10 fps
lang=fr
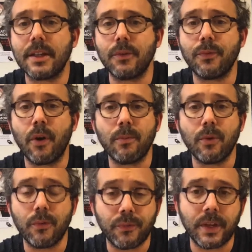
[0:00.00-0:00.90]
forment le
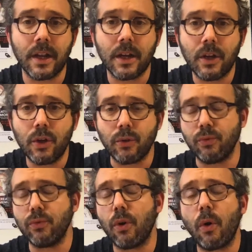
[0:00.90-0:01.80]
fil
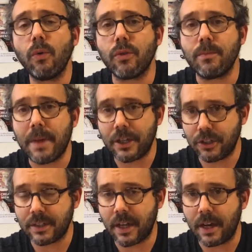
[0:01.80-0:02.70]
d'une ronde
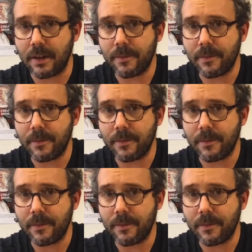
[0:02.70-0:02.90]
magistrale.